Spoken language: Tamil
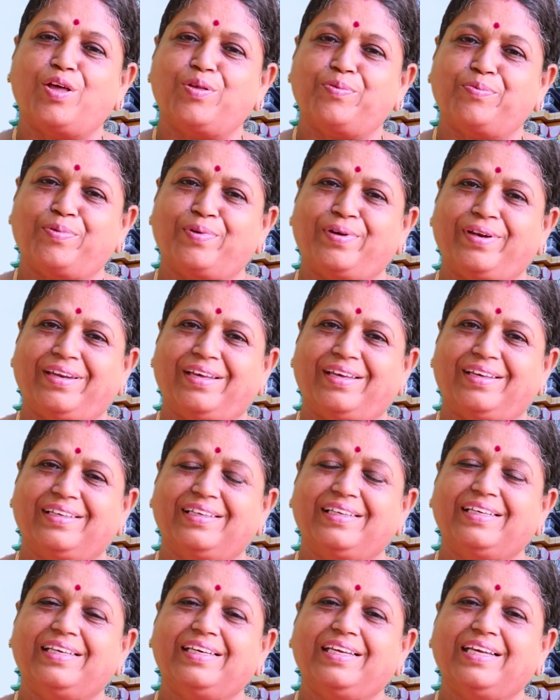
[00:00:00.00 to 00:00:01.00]
அதுபோல்
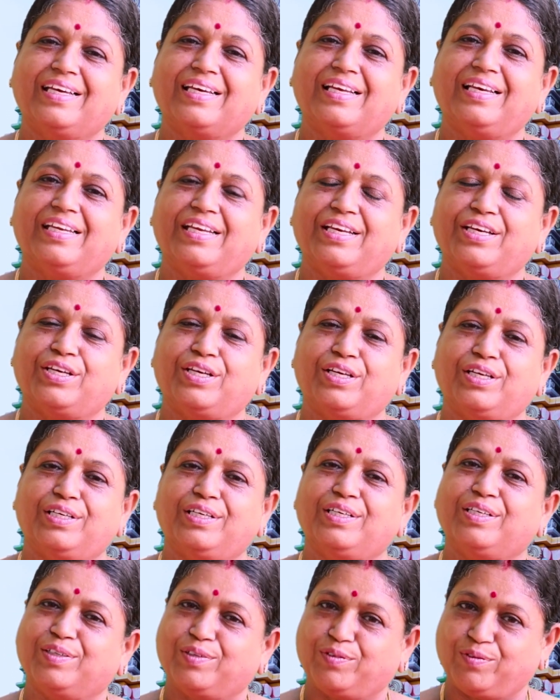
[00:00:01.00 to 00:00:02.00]
நீங்கள் இன்று
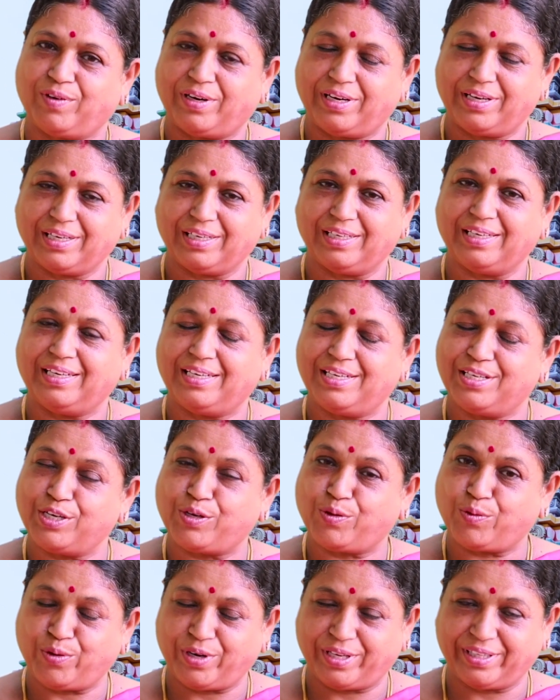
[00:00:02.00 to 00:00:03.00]
வளர் இன்று
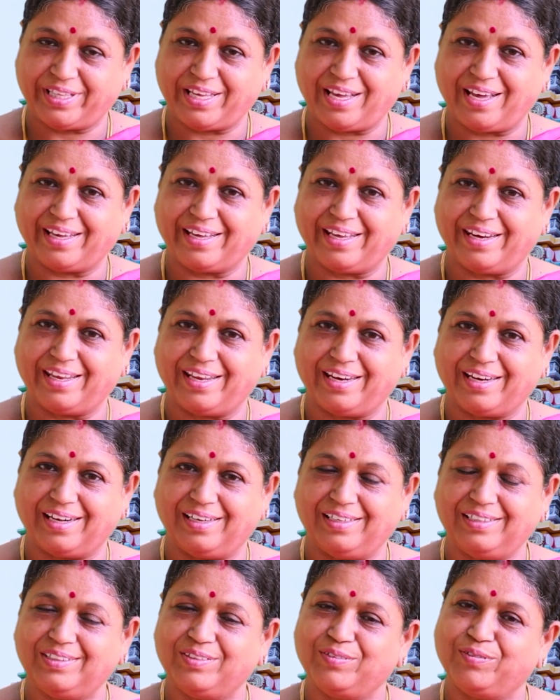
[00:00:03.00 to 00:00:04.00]

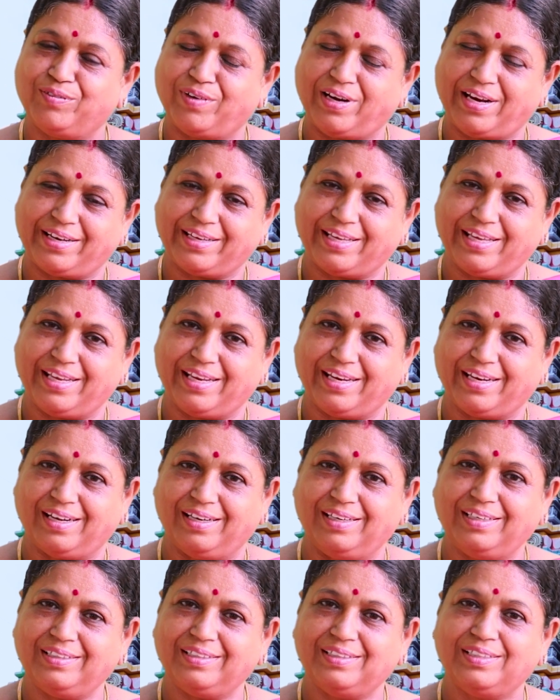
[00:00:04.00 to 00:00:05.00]
குழந்தையாகிறீர்கள்
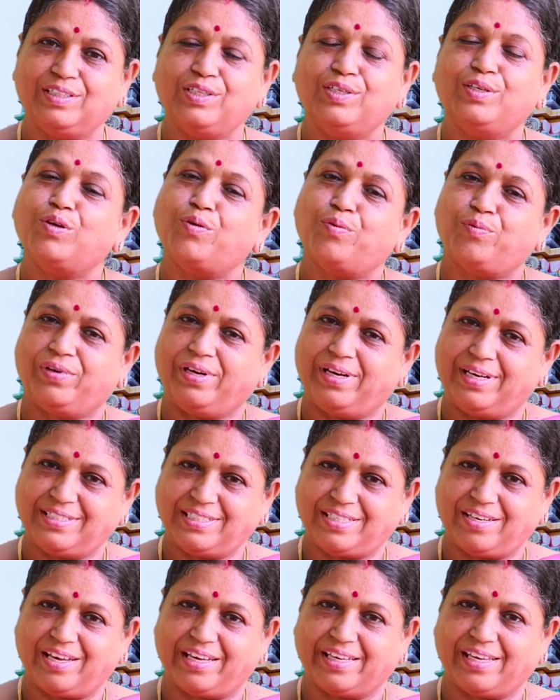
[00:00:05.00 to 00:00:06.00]
வளர்கிறீர்கள்
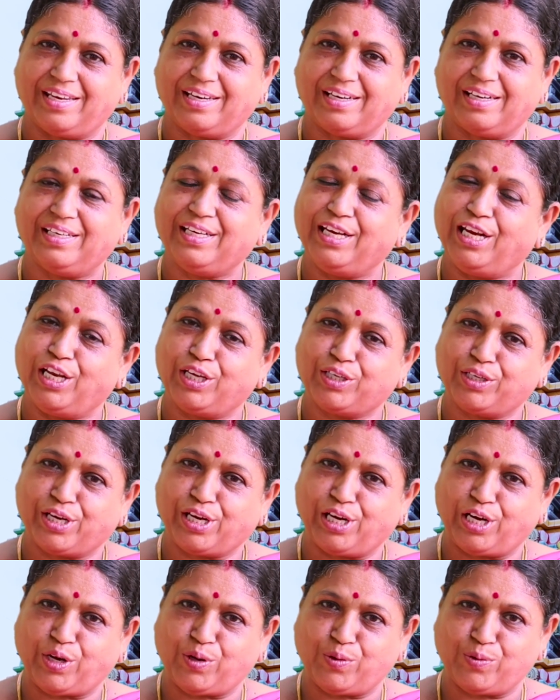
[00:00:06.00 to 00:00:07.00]
இளைஞராகிறீர்கள்
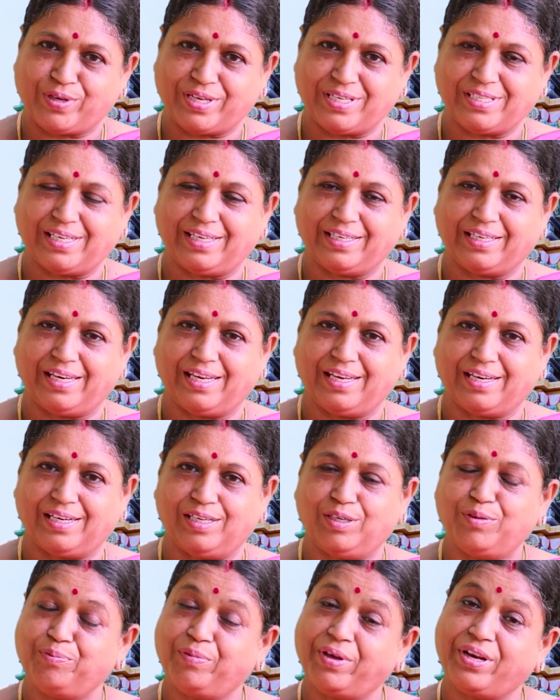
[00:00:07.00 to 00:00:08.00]
இலக்குகளை நோக்கி
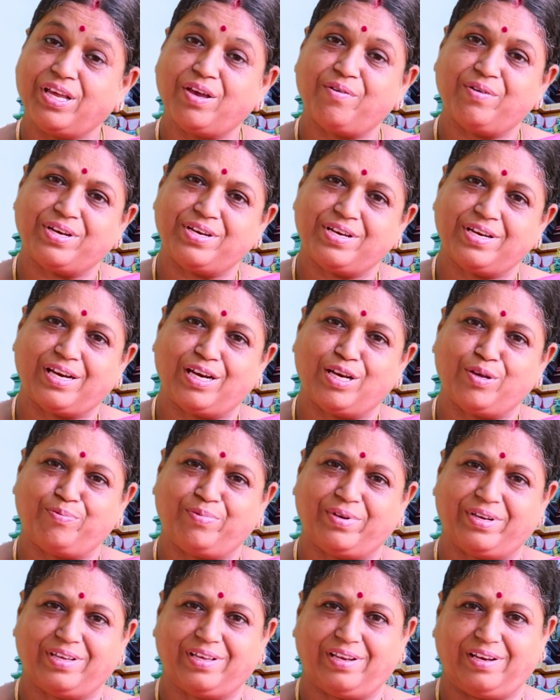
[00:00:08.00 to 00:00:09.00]
செல்கிறீர்கள் பெரிய வெற்றிகளை
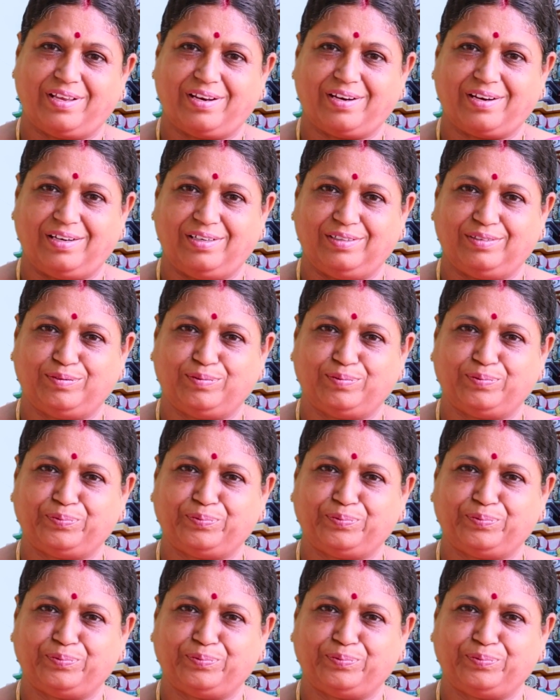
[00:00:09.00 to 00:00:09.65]
பெறுகிறீர்கள்